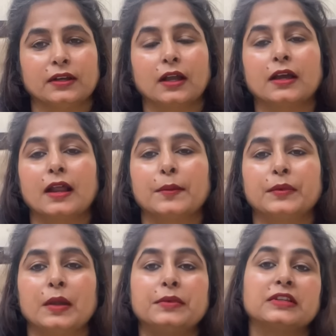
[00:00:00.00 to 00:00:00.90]
अगर
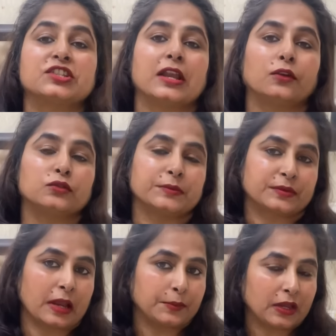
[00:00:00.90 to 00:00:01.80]
आपने अभी तक चैनल को
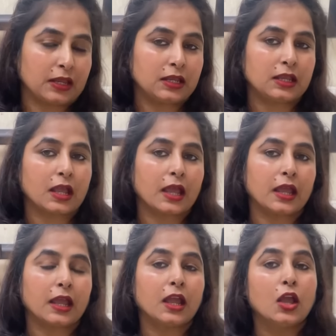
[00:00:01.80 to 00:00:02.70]
सब्सक्राइब नहीं किया
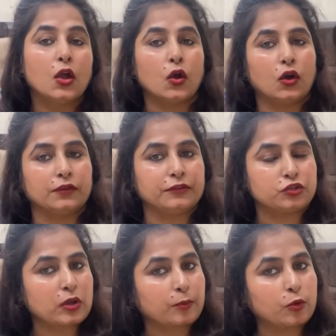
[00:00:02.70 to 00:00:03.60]
है और
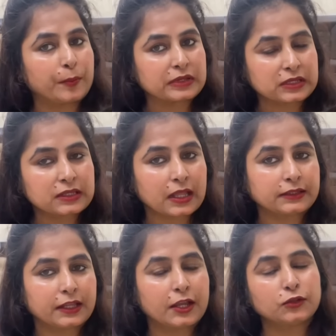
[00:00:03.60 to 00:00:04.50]
वीडियो आपको पसंद
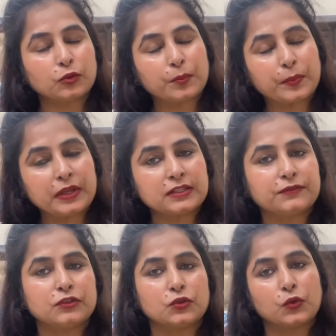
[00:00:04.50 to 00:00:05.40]
आती है तो प्लीज
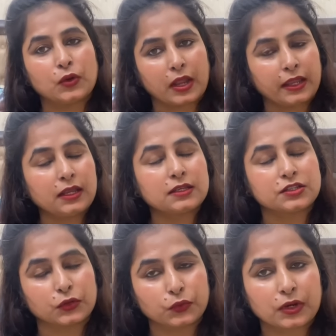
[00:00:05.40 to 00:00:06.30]
वीडियो को लाइक
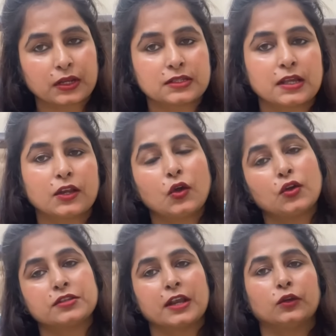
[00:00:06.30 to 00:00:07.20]
जरूर करके जाना
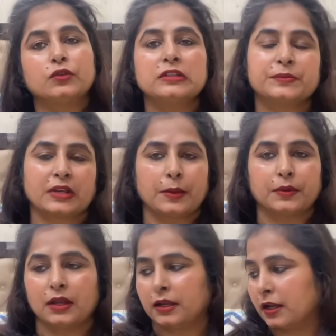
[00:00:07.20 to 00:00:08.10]
और चैनल को सब्सक्राइब
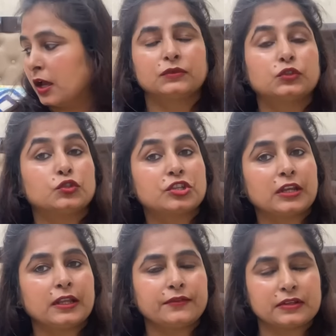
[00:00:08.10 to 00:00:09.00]
कर लेना तो
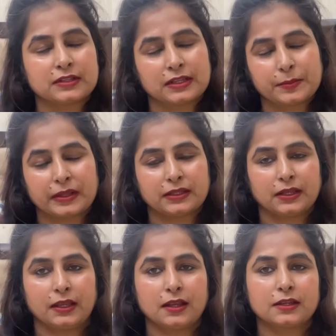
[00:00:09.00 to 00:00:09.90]
चलिए फिर ज्यादा बातें
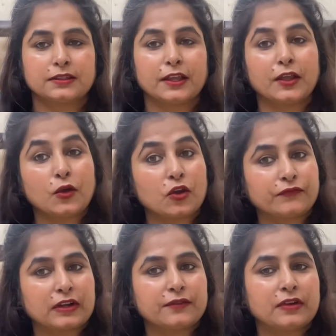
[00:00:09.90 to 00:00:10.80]
नहीं करते हैं और
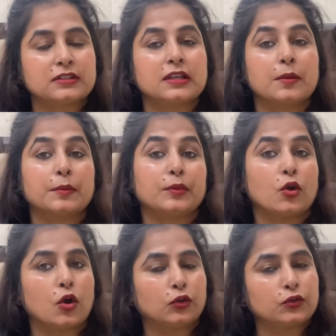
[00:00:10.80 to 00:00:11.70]
फटाफट से हम अपने
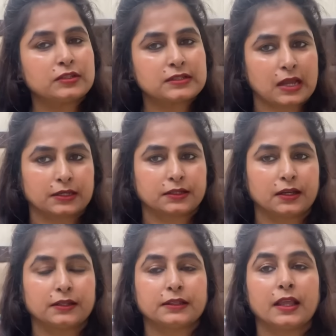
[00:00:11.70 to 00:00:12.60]
कॉल को स्टार्ट कर
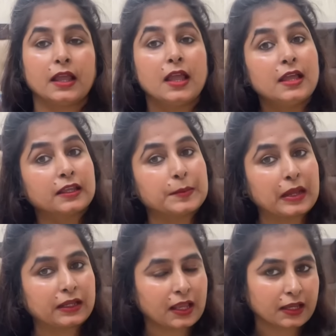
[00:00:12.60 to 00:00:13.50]
लेते हैं कि
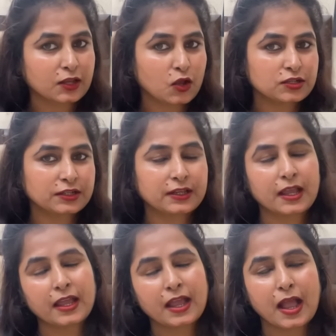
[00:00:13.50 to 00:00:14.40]
मैंने क्या क्या ऑर्डर किया
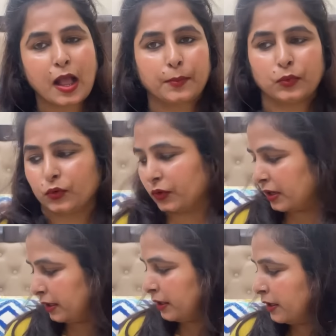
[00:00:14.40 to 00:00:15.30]
है आप लोगों के
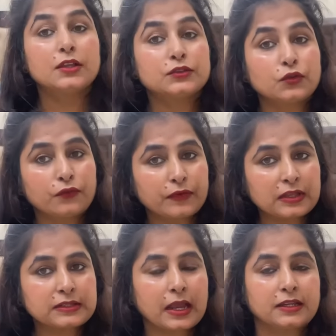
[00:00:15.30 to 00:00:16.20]
लिए सो
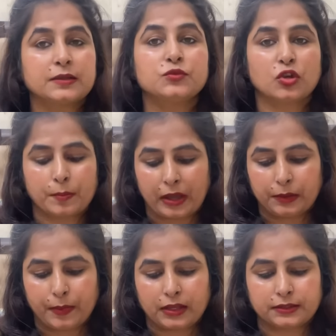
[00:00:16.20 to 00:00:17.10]
फर्स्ट आइटम जो हमारे
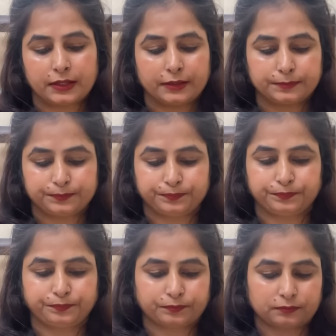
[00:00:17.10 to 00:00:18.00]
पास है
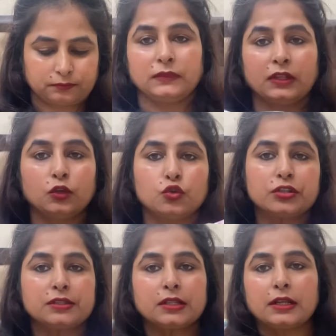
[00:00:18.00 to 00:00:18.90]
कुछ
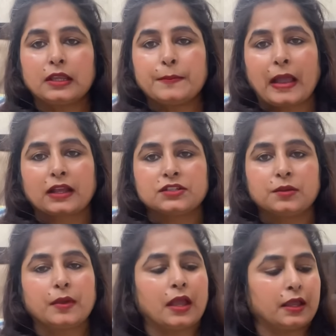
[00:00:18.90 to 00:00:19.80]
इस तरह की
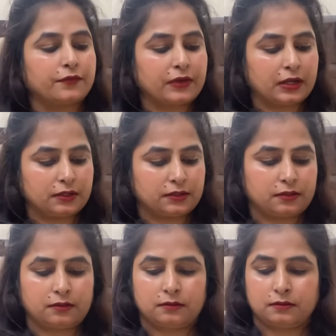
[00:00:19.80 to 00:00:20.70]
पैकेजिंग में आया है
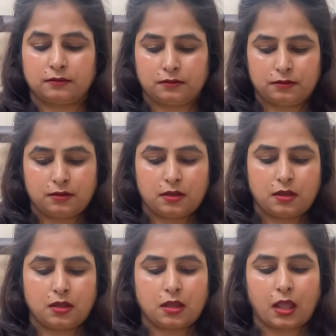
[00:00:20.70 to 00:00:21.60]

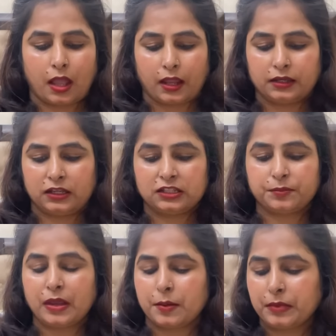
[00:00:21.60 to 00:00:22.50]
फ्रेंड एंड
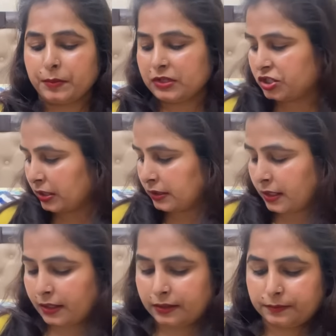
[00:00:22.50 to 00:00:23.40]
इसमें हमें मिल जाता
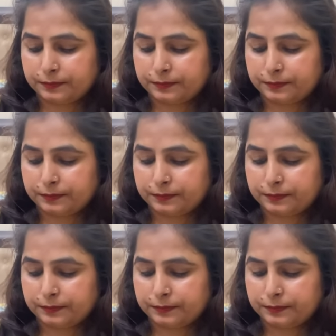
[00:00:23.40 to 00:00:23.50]
है